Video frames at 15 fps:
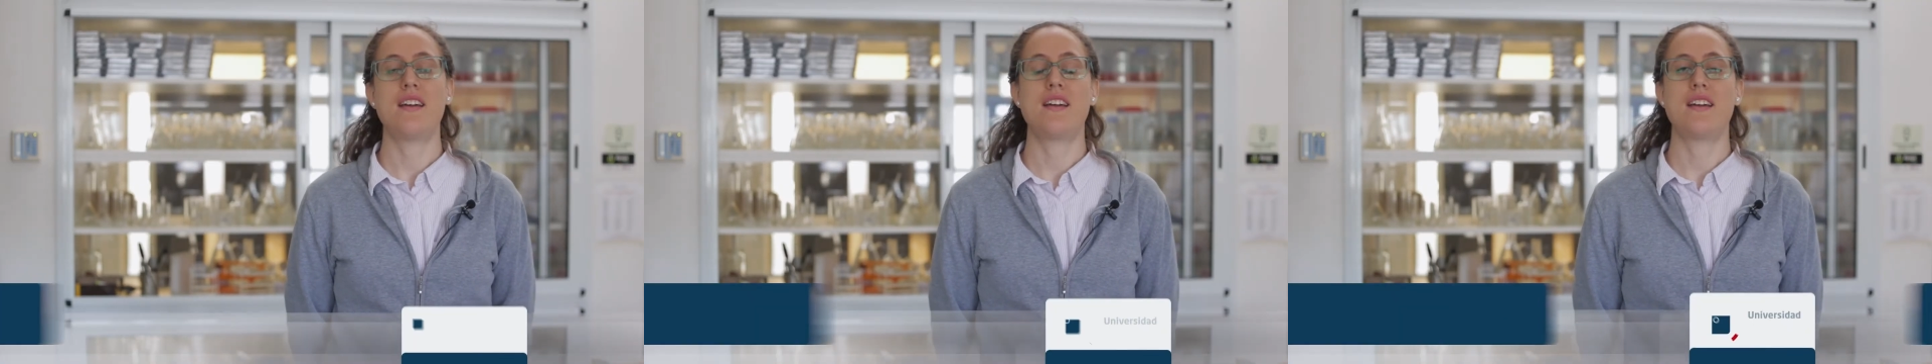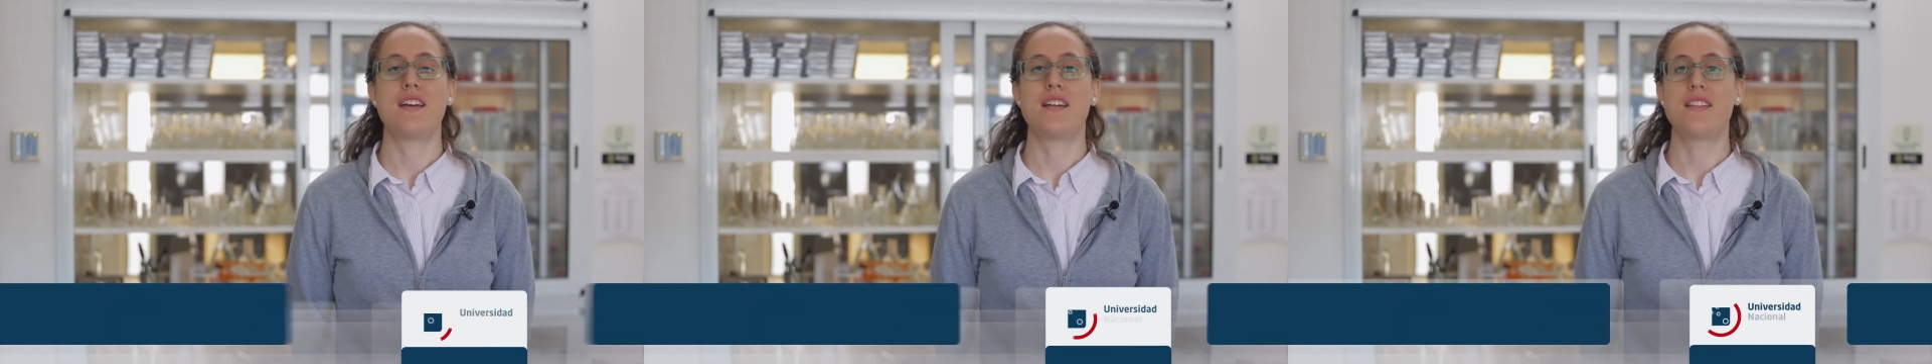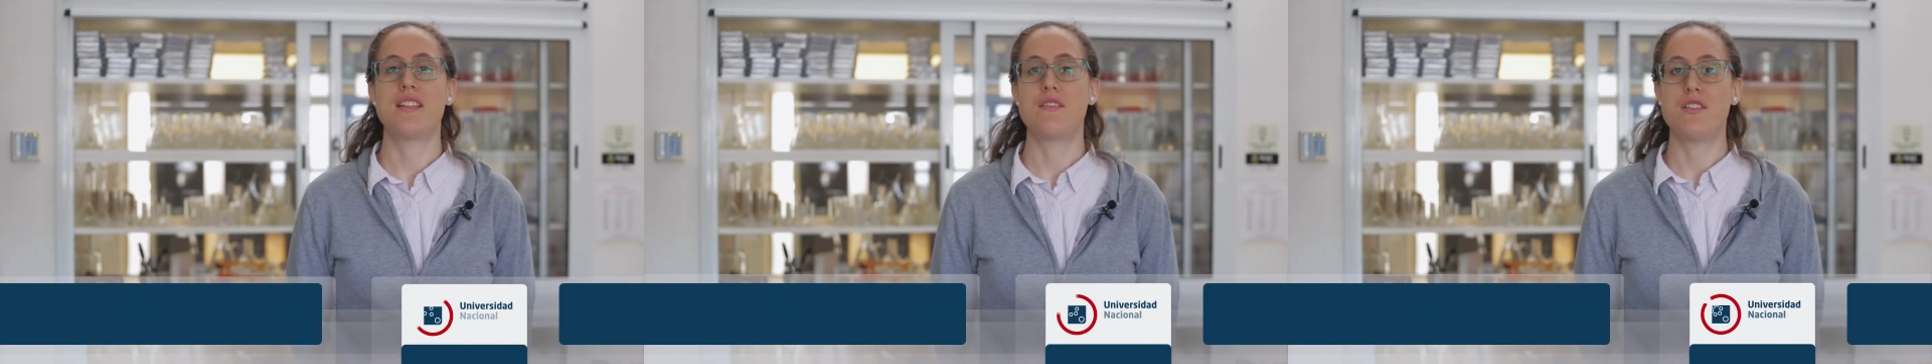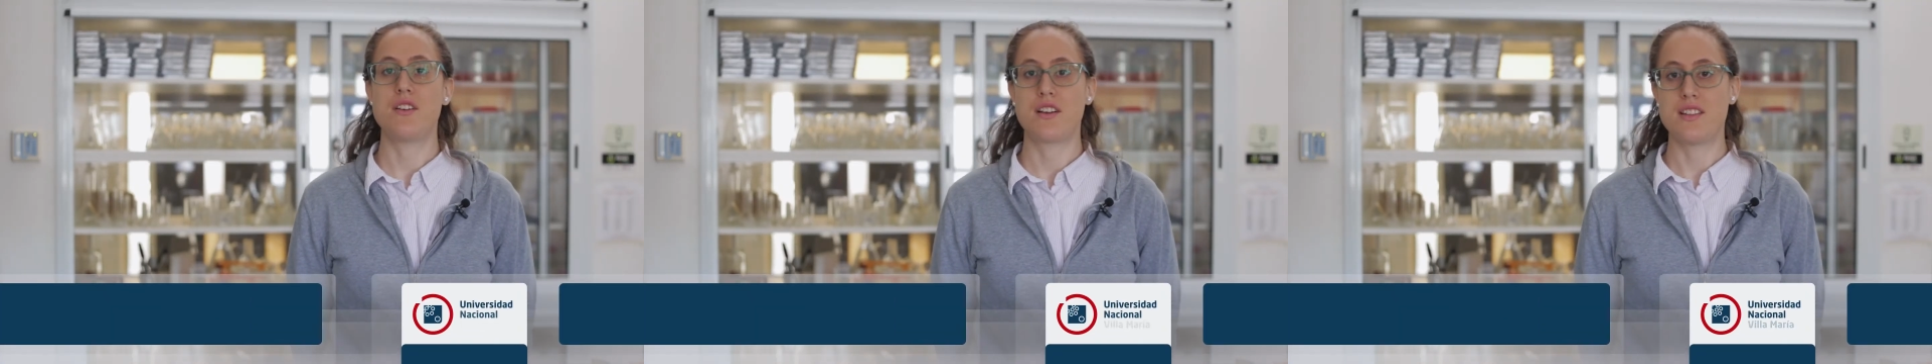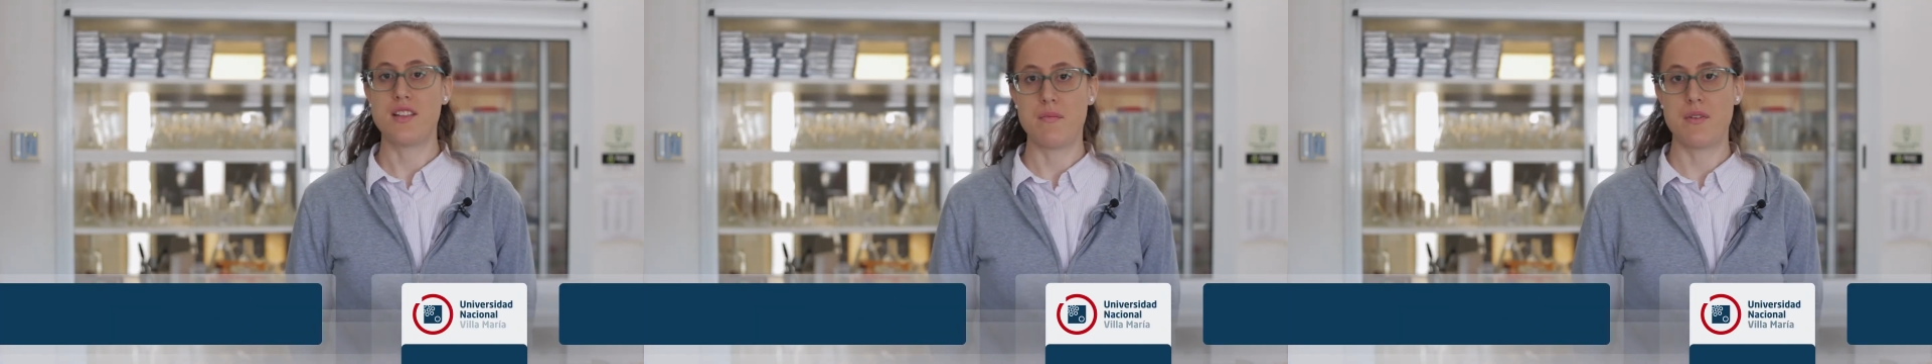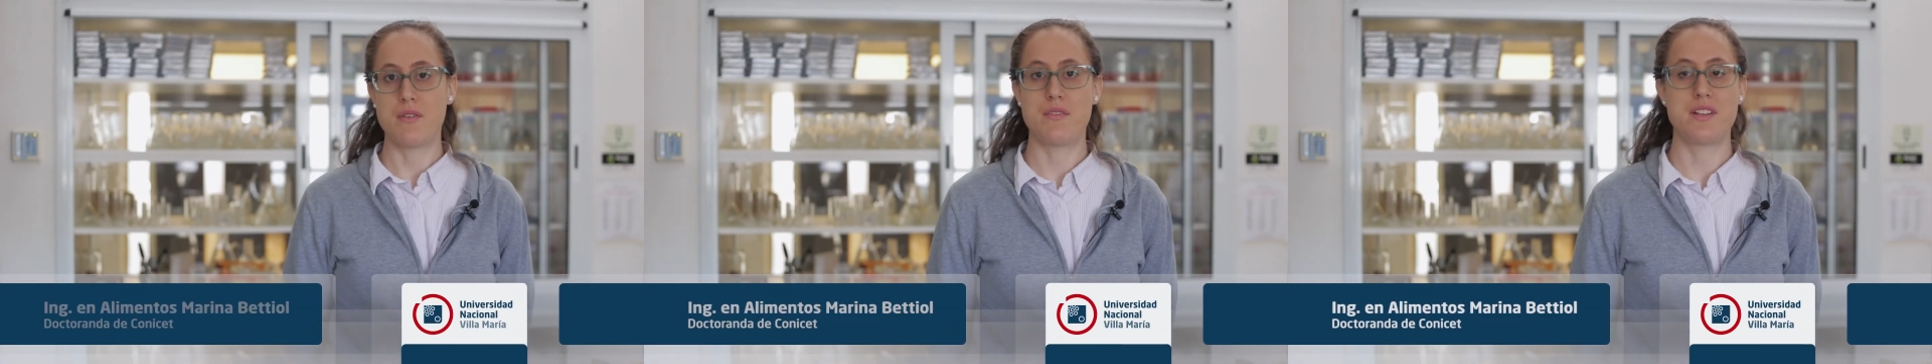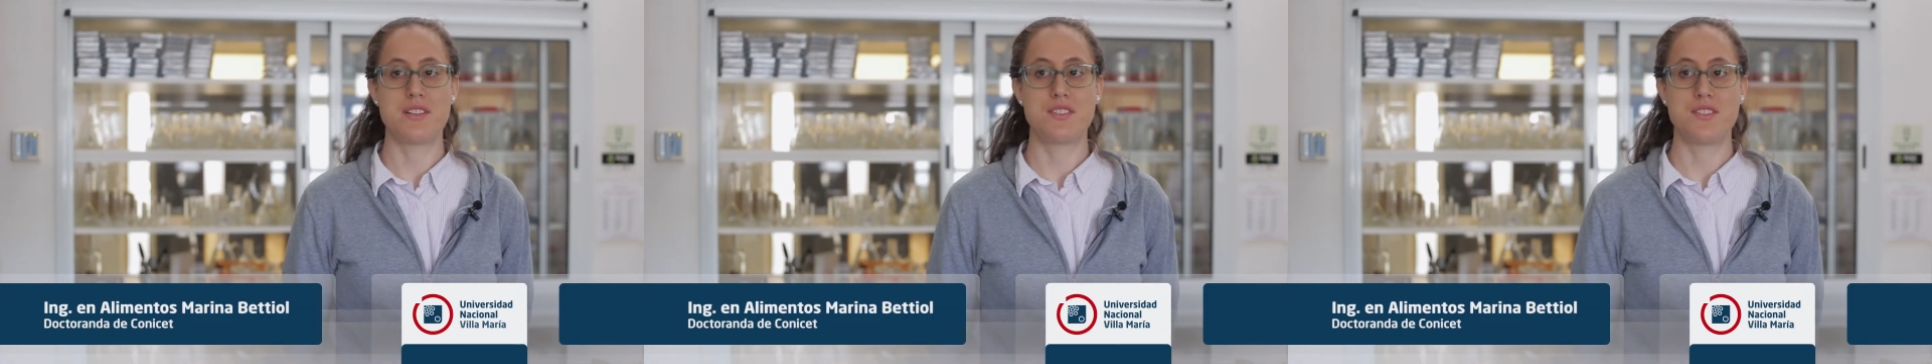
eh, debido a que estamos en una